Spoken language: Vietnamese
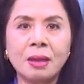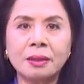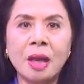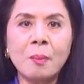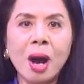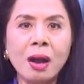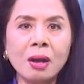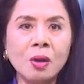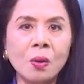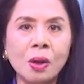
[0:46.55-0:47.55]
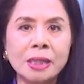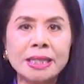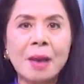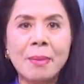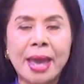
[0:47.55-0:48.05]
Thâm ân của
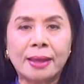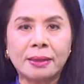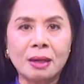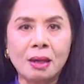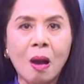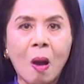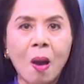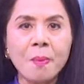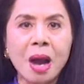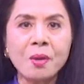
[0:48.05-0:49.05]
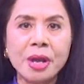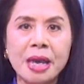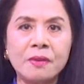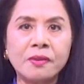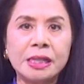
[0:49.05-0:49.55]
cha mẹ thật khó báo
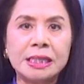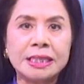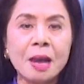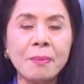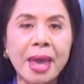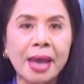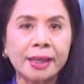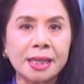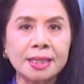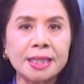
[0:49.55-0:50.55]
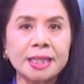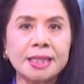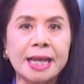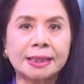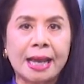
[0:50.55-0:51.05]
đền vì cha mẹ đã sinh
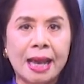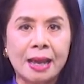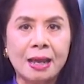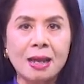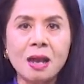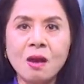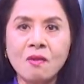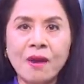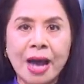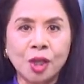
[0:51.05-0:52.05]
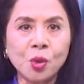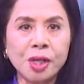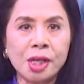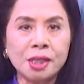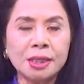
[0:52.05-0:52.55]
ra ta và nuôi
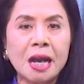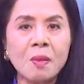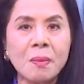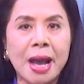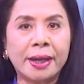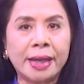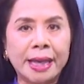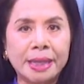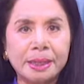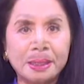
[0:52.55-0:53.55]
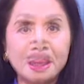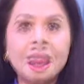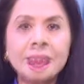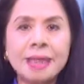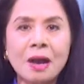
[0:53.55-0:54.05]
lớn thân mạng này.
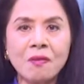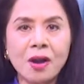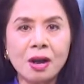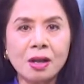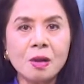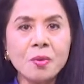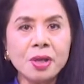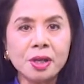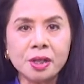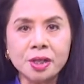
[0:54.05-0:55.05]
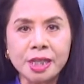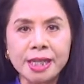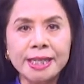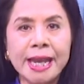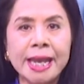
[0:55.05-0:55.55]
Đạo Phật không những
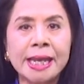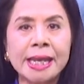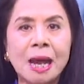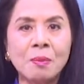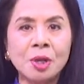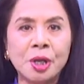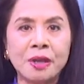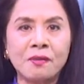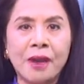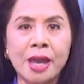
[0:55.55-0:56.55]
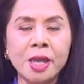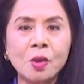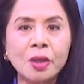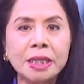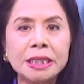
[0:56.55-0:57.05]
chỉ dạy làm người phải
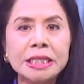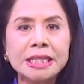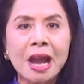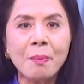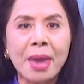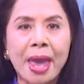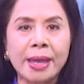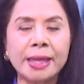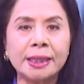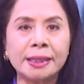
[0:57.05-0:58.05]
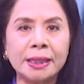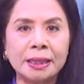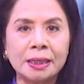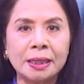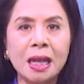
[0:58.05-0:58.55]
hiếu kính cha mẹ hiện
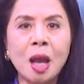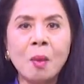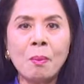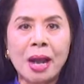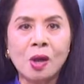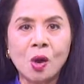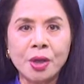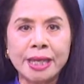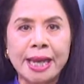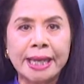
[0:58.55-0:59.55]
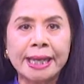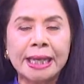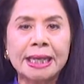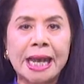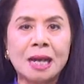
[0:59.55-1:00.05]
tiền, mà còn dạy
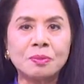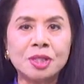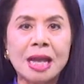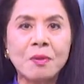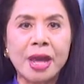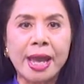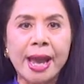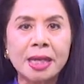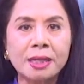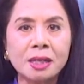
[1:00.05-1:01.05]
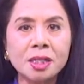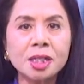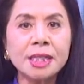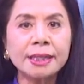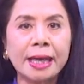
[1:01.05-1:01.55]
cách làm sao để hai đấng
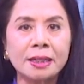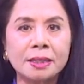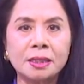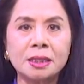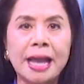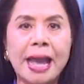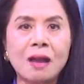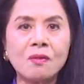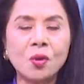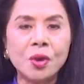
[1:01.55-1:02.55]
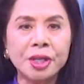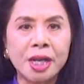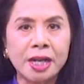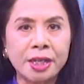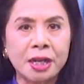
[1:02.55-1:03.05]
sinh thành được an vui
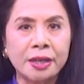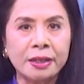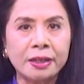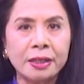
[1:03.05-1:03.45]
đời đời.